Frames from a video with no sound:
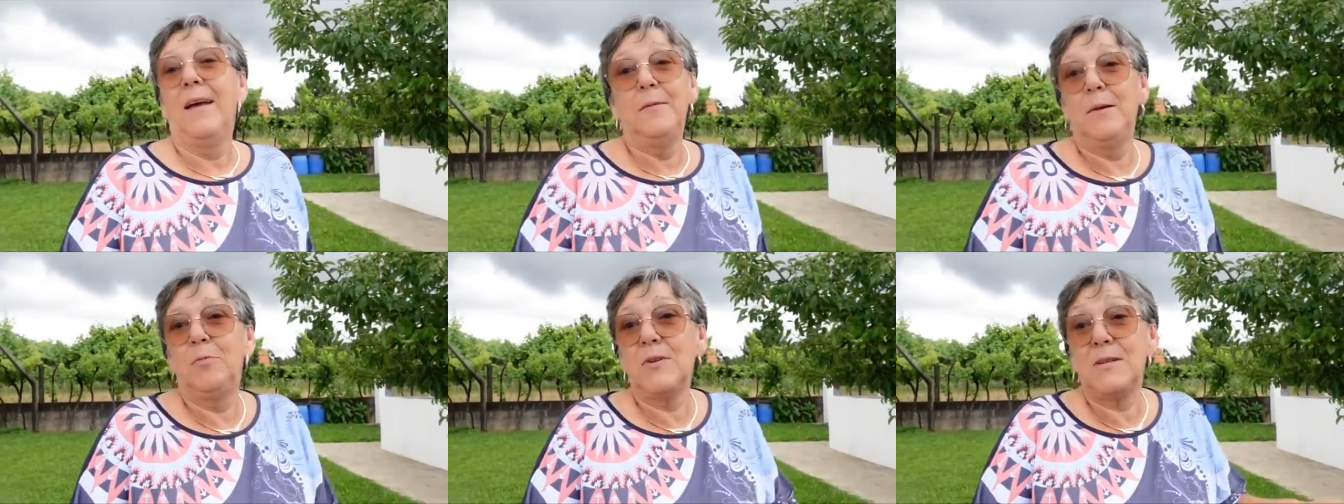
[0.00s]

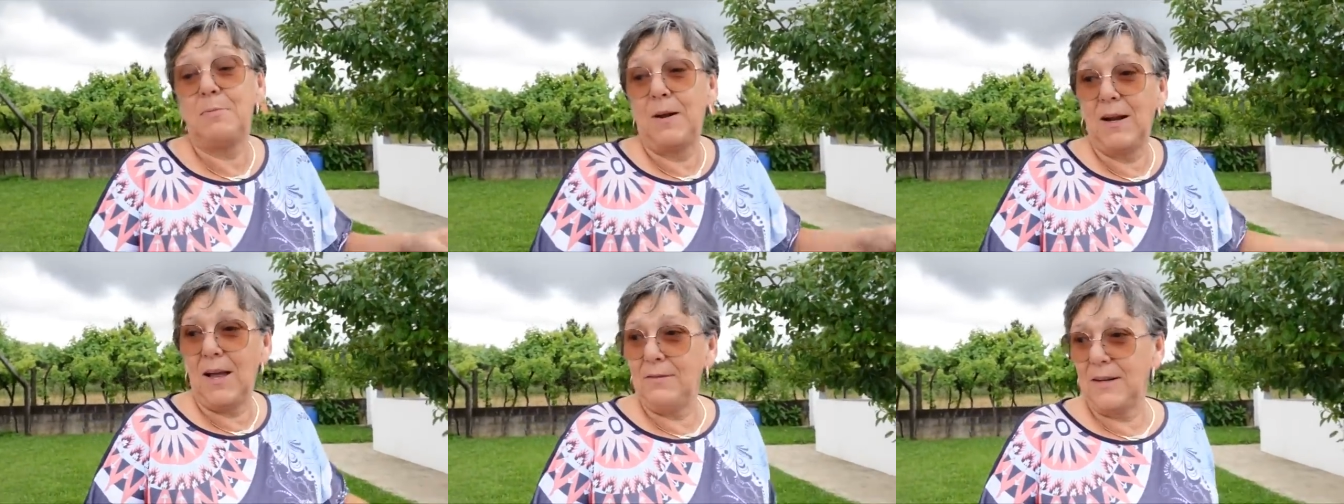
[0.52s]
Mais bon, c'est pas
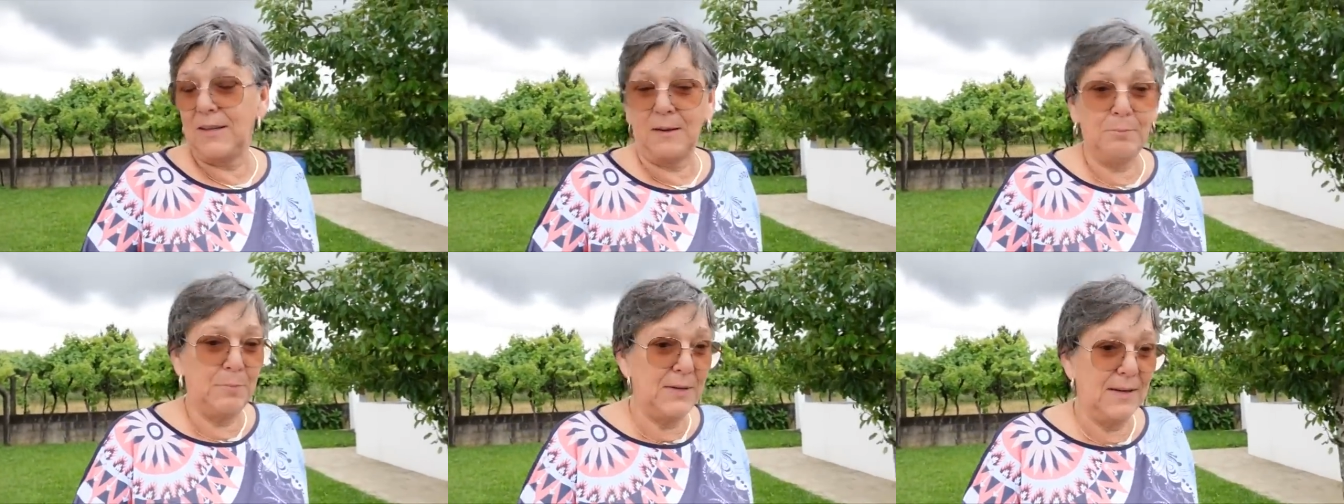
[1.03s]
grave, tant
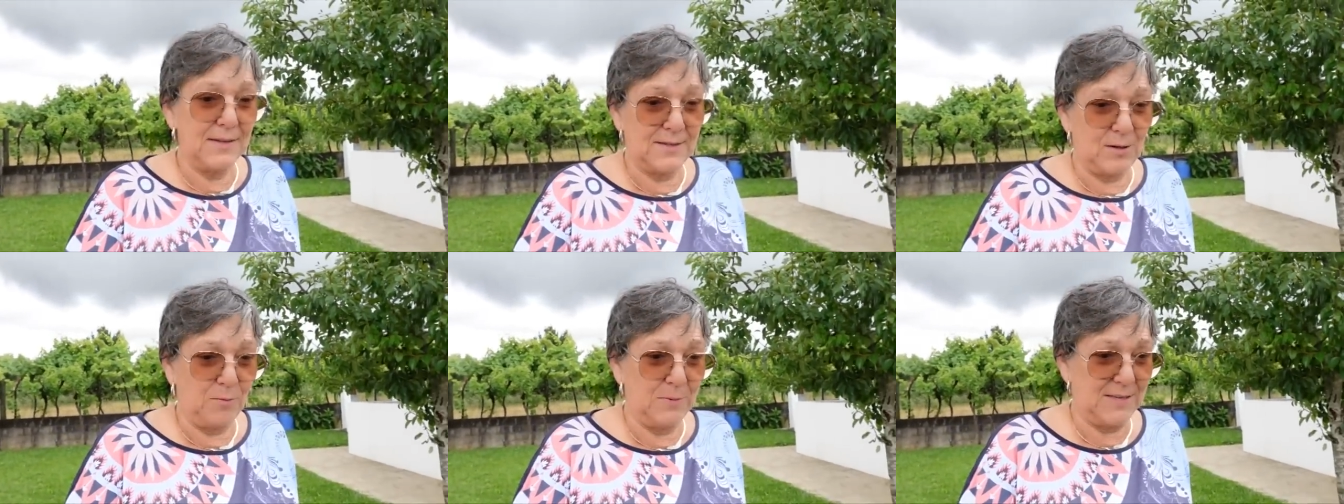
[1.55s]
pis, hein, c'est
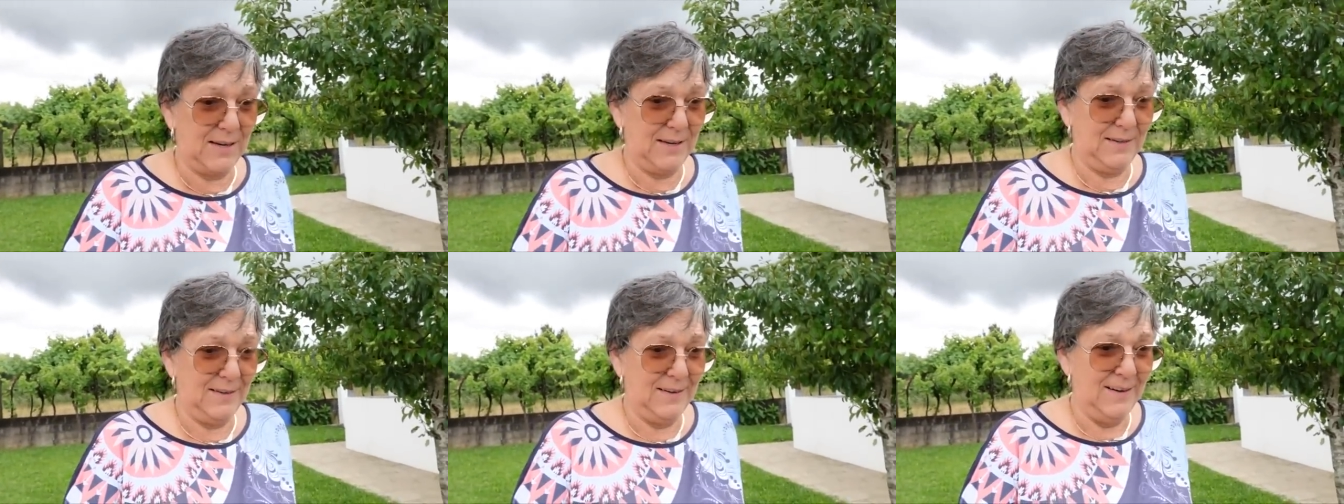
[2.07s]
comme ça.
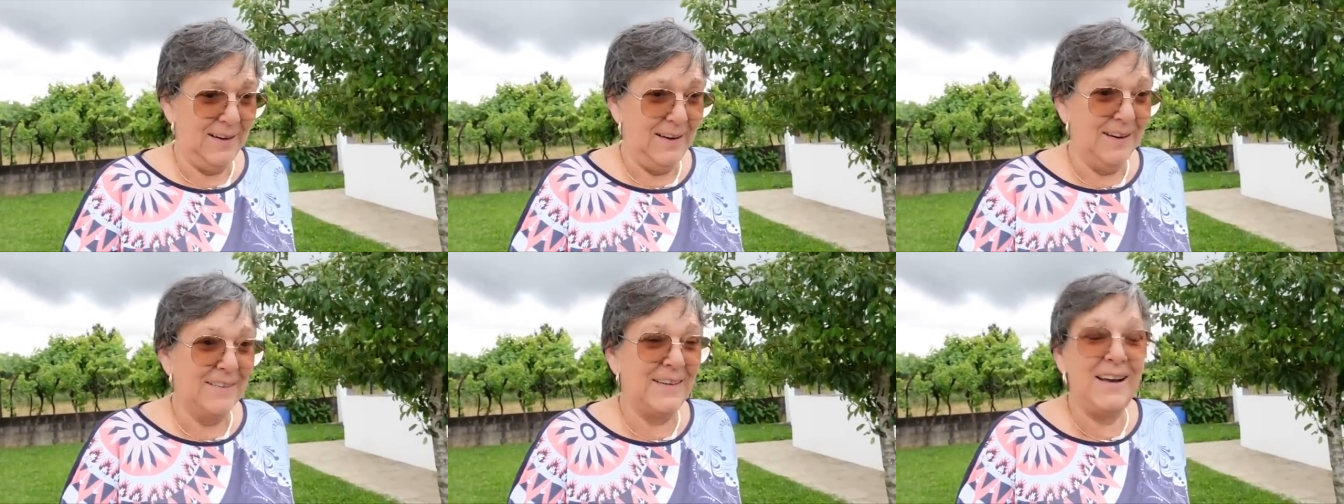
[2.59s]
Hein.
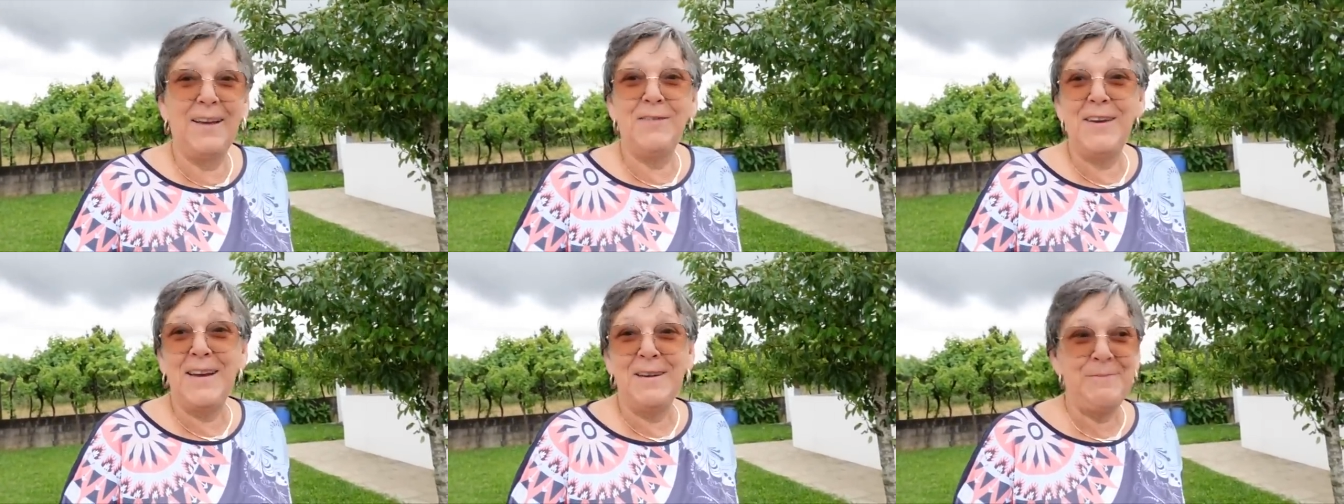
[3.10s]
C'est la
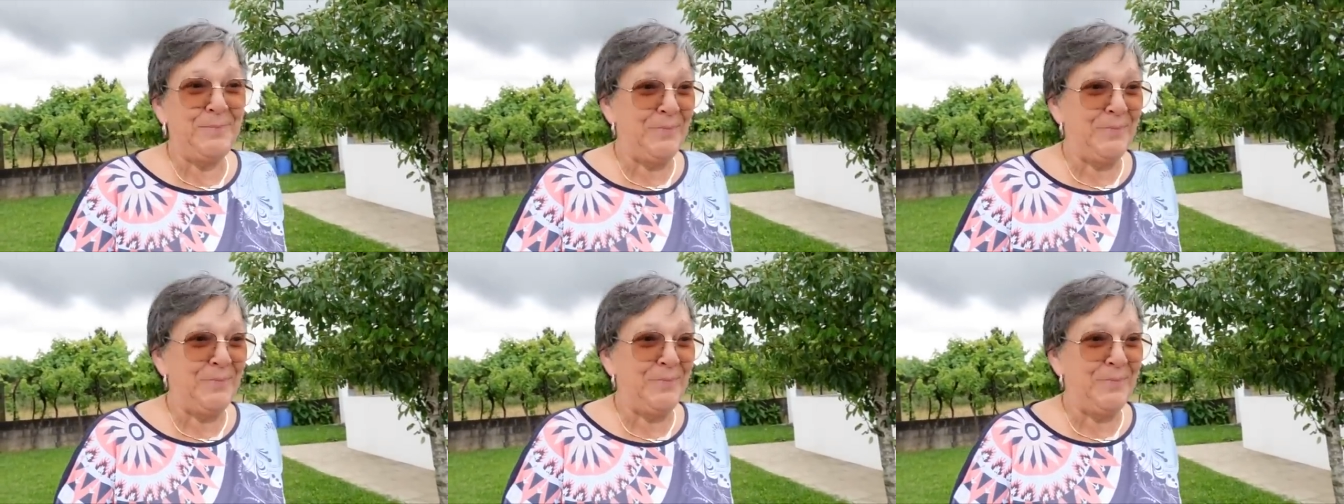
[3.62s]
vie, hein.